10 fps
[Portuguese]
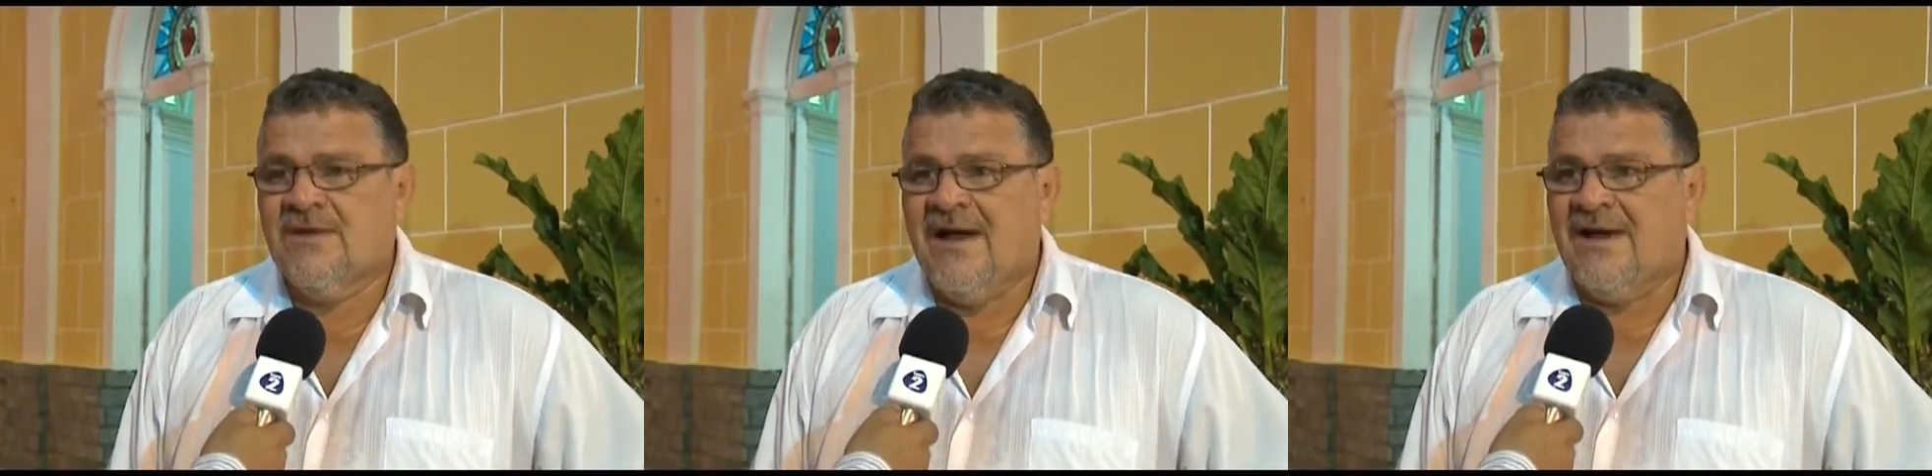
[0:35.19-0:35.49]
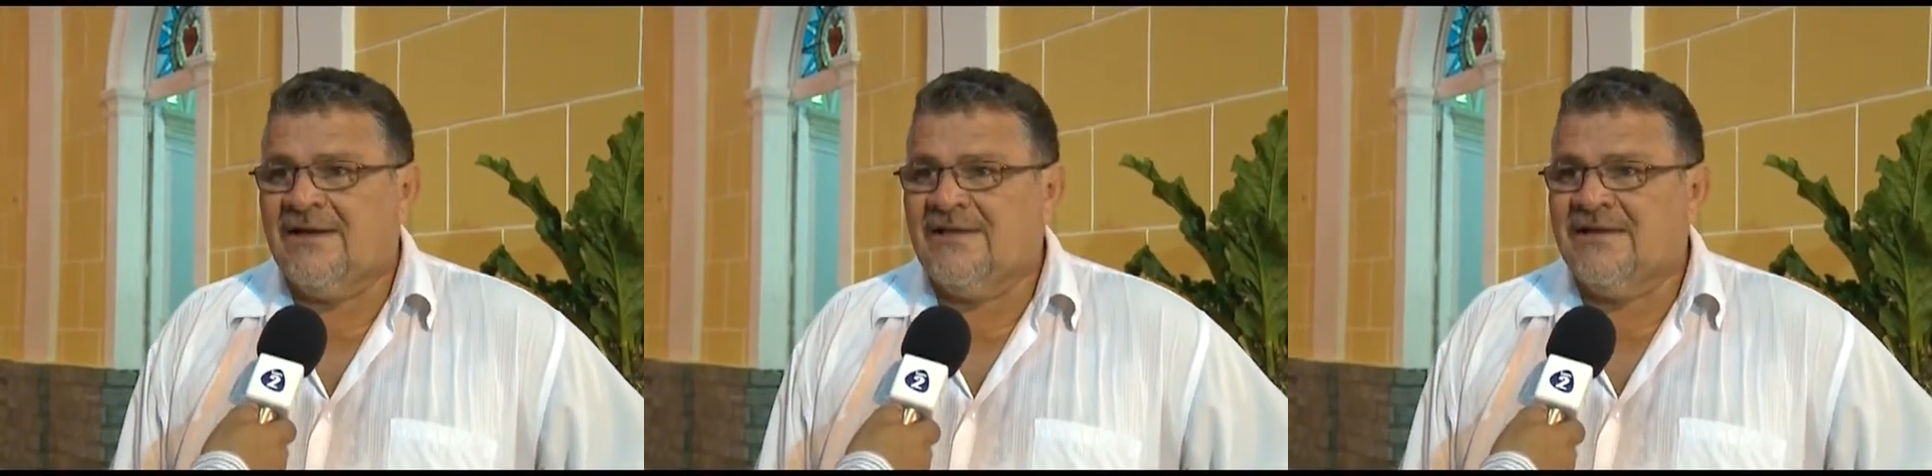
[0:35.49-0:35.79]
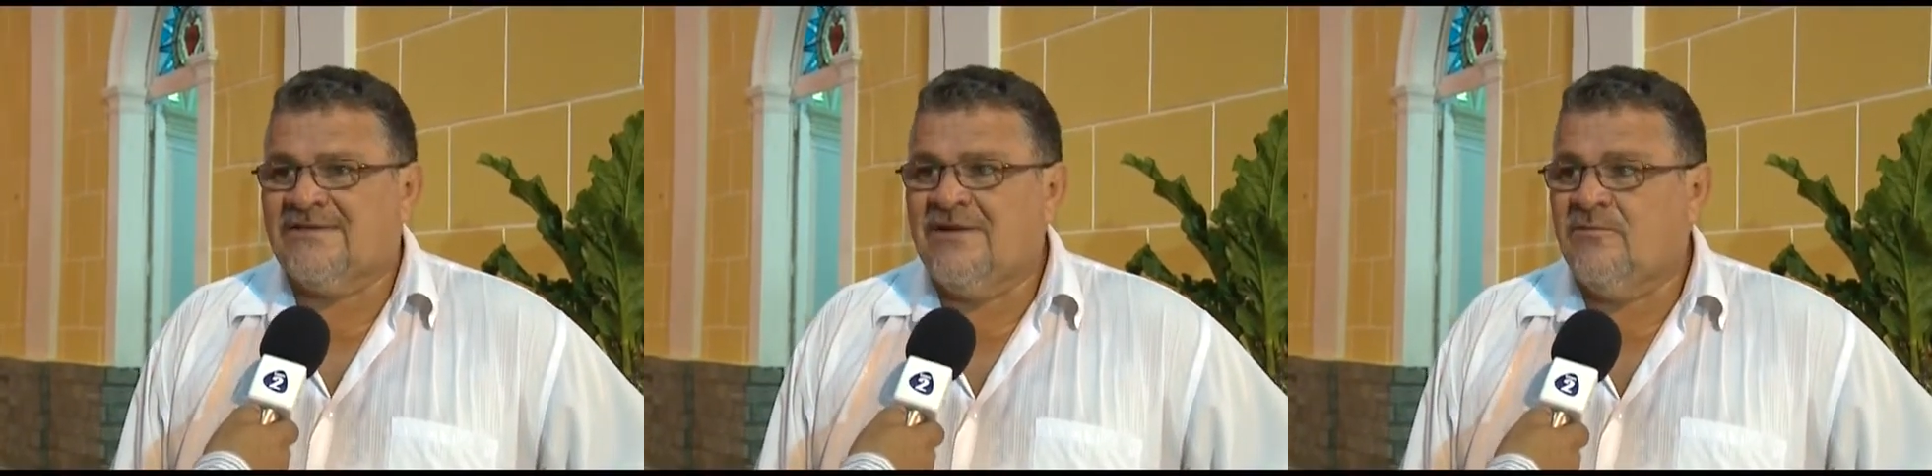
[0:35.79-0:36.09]

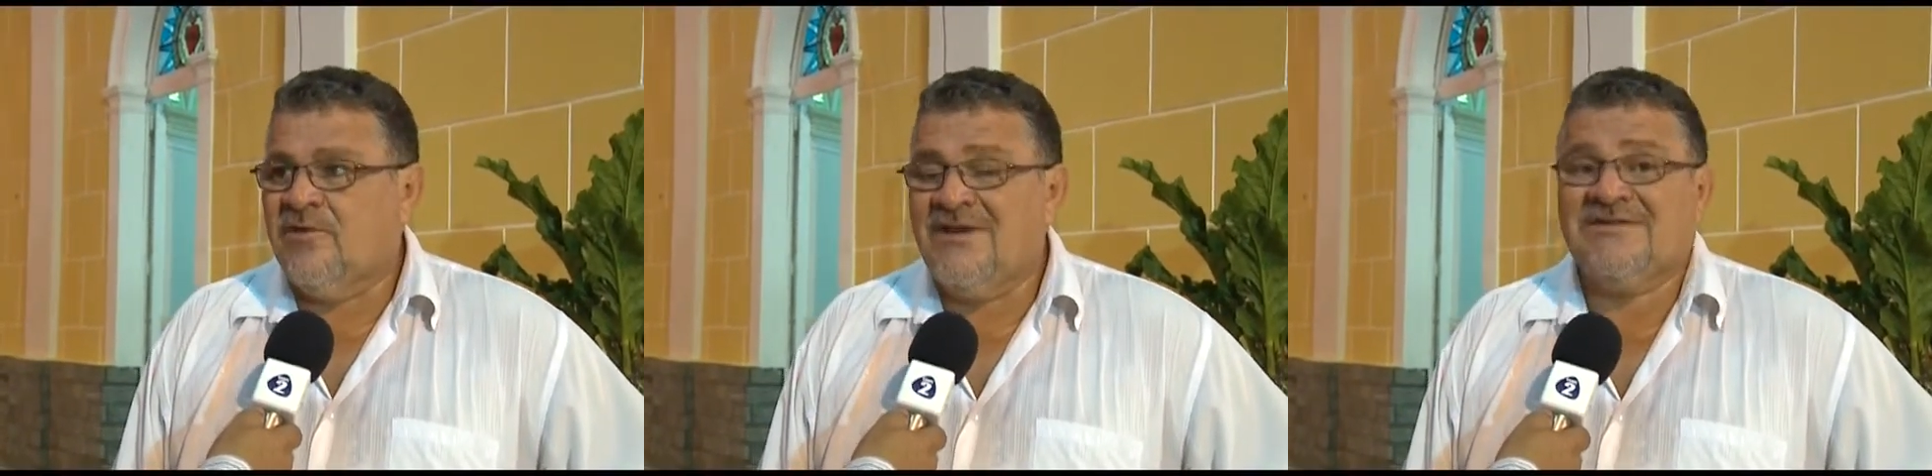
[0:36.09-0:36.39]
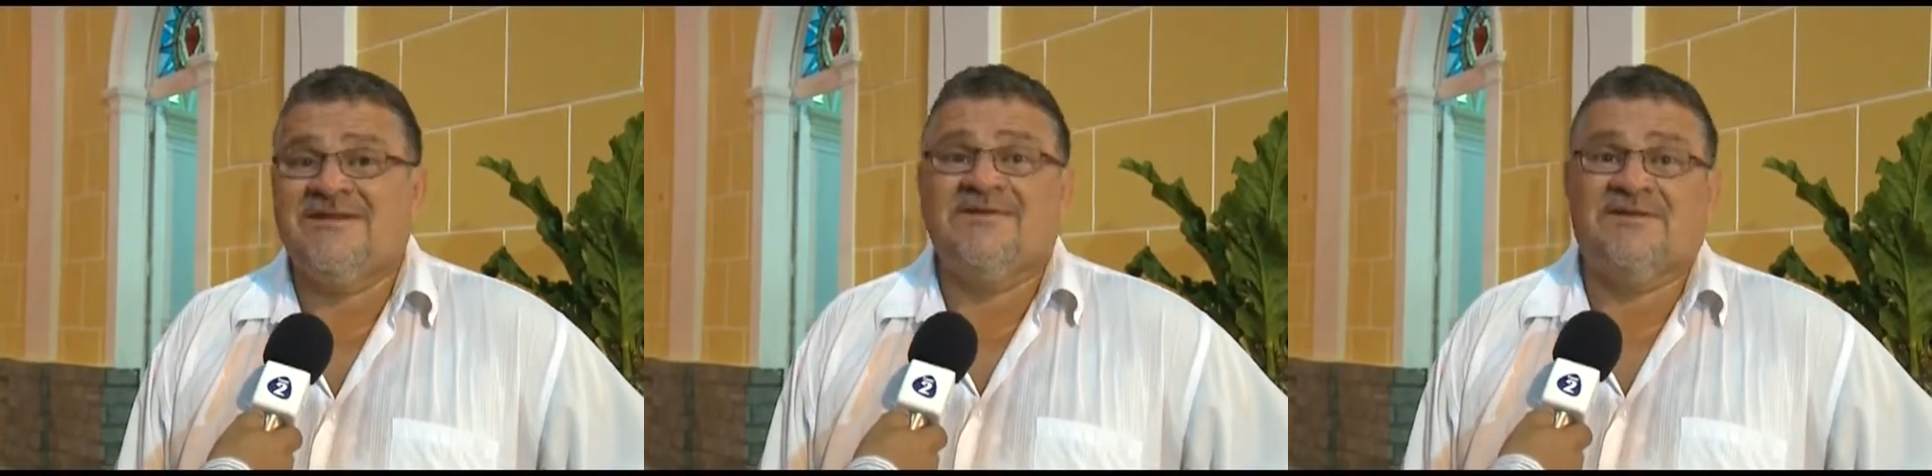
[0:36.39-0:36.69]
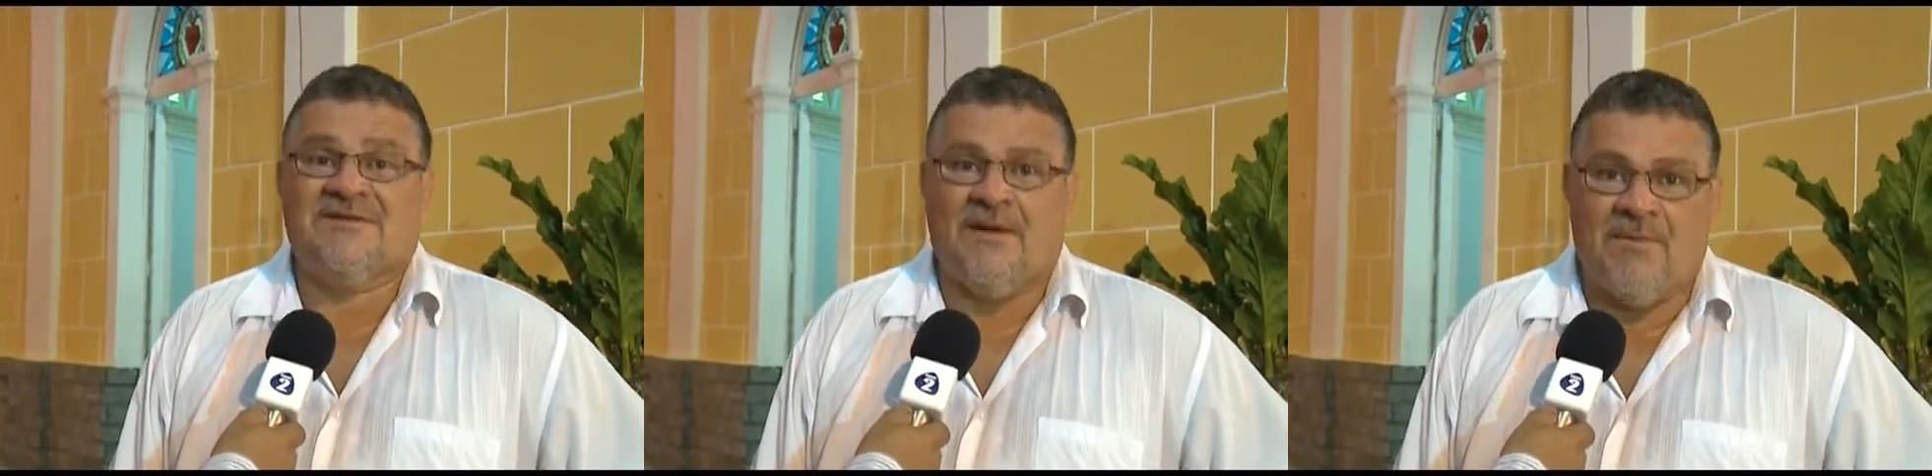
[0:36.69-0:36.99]
agradecendo por esse ano
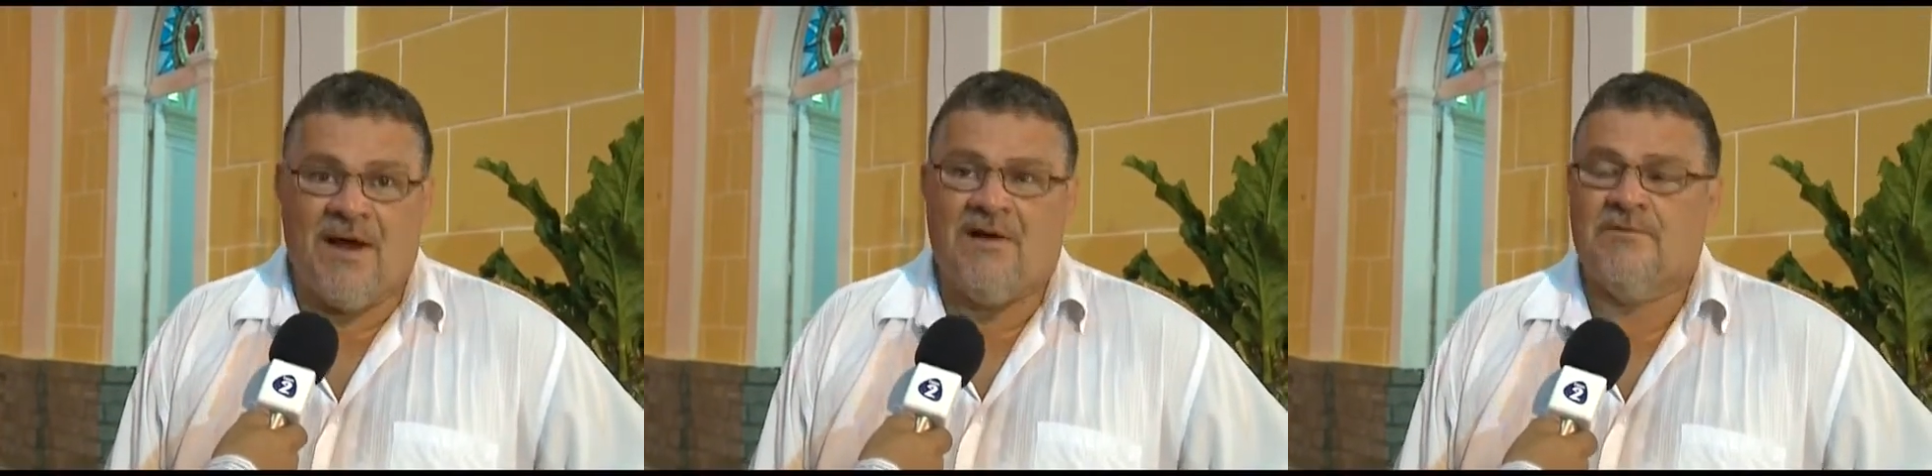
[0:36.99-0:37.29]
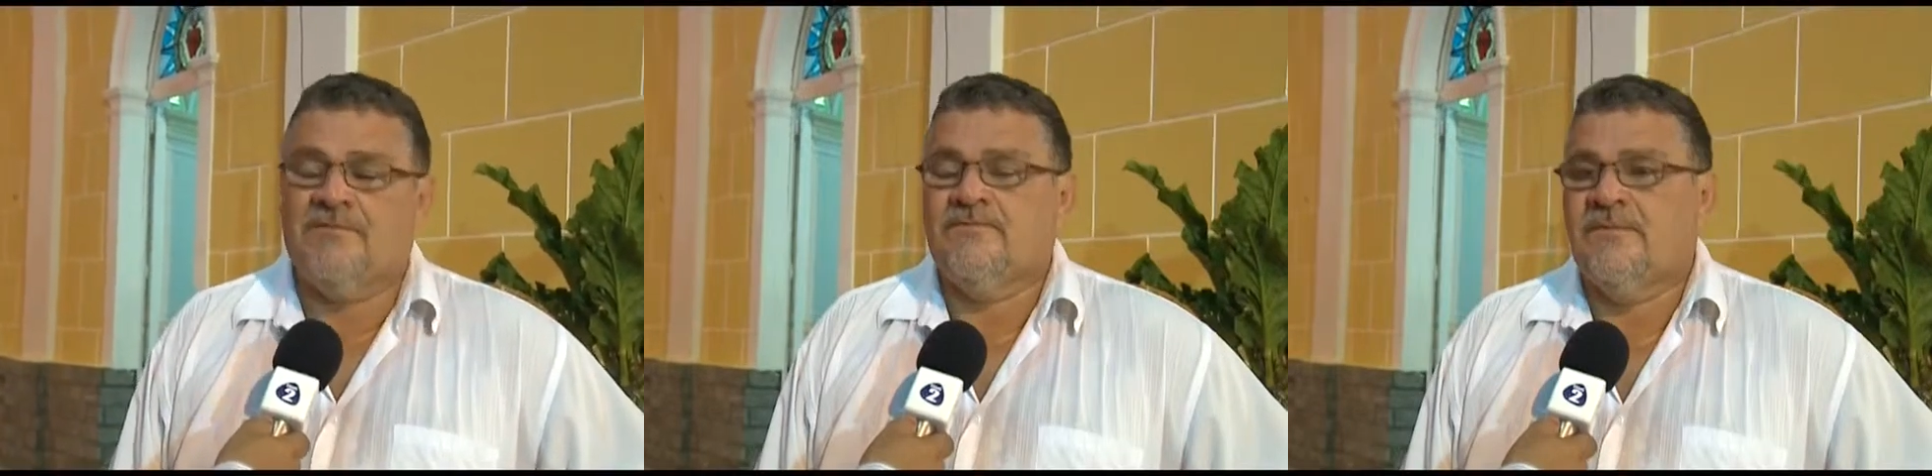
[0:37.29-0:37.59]
de trabalho,